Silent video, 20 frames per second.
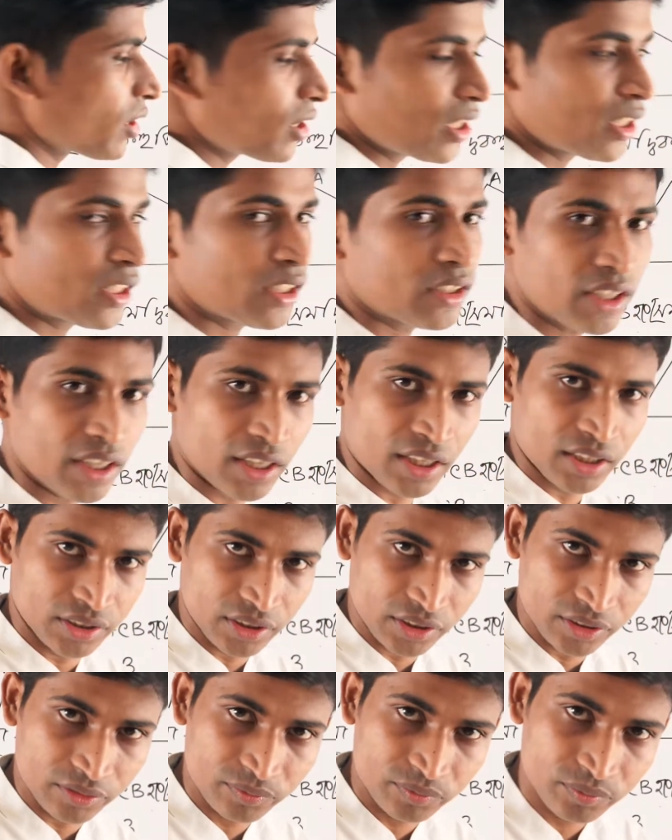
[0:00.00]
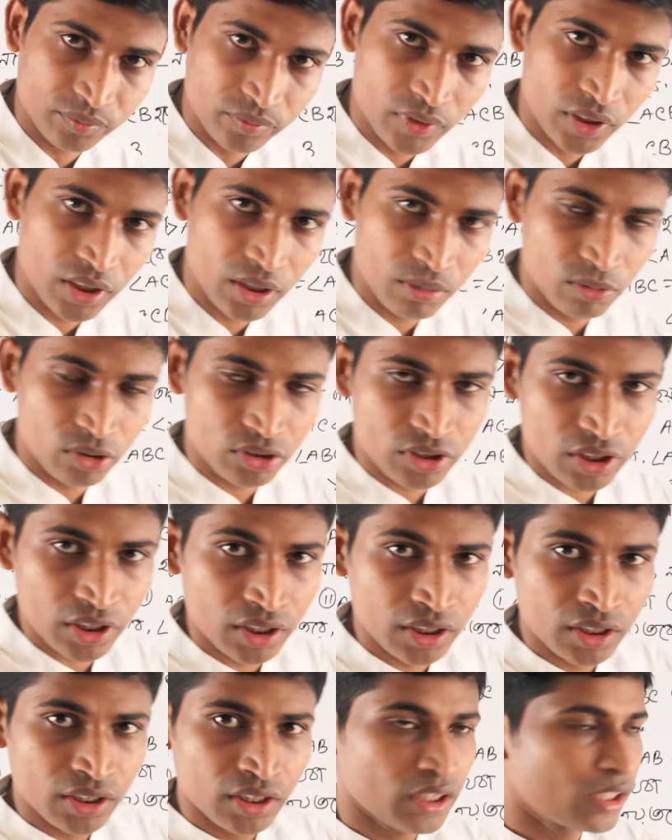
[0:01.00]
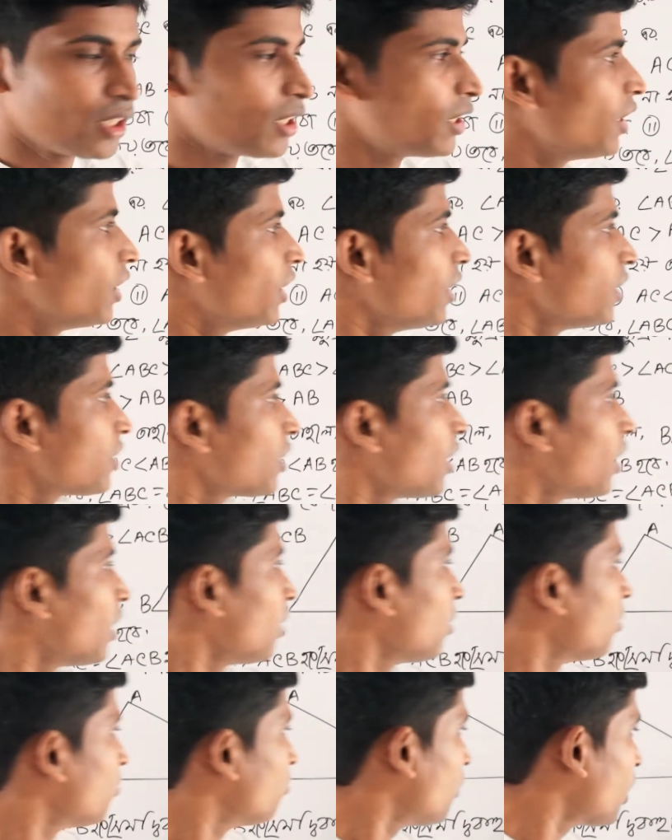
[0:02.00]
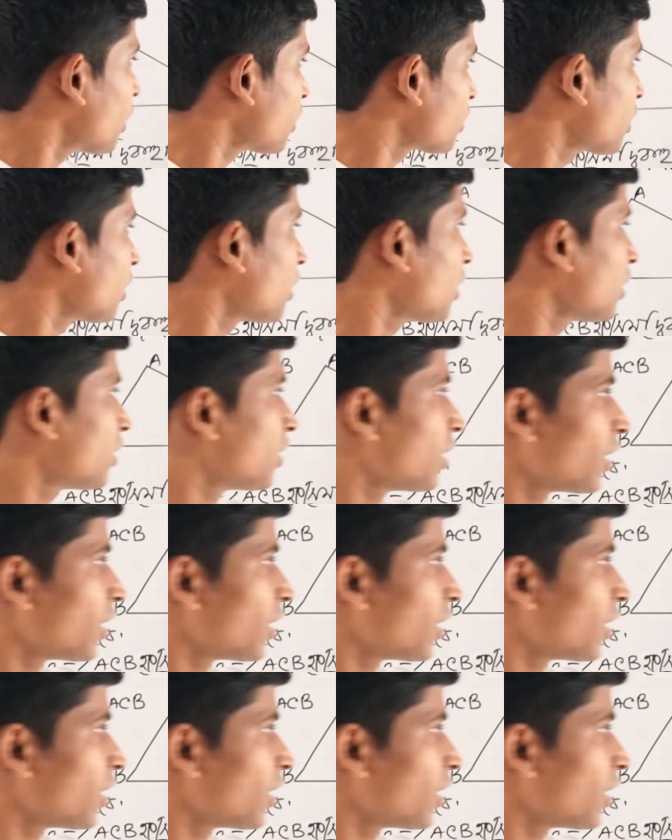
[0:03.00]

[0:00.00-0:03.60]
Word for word: আছে এটা দেখাতে কি বলছি এটা মাঝখানের